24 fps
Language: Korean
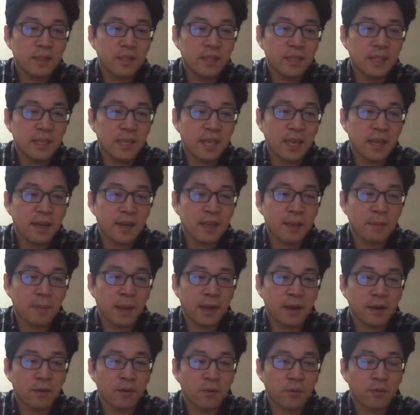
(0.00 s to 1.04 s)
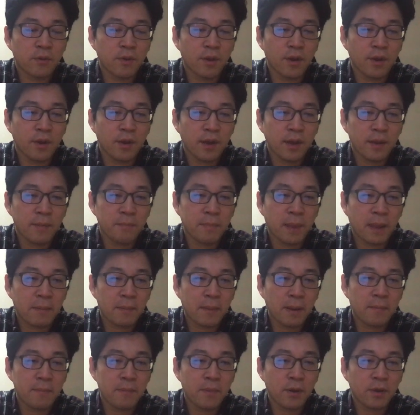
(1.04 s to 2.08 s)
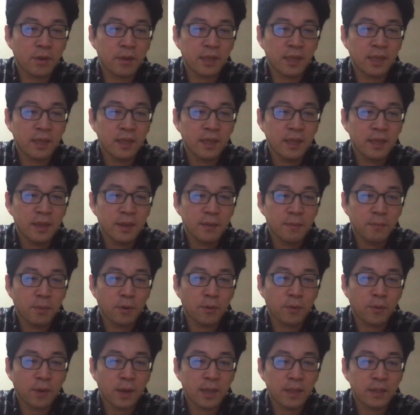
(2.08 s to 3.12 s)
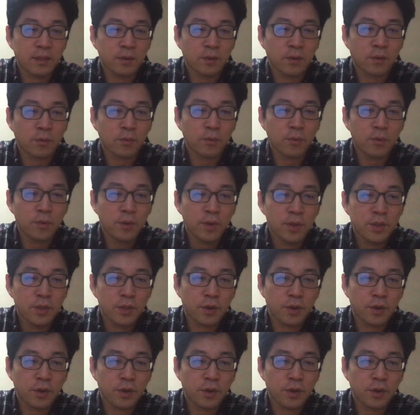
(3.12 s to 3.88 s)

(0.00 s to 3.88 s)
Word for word: 이게 이렇게 많은 거고요, 한 100만 명이 번호가 있는 거고,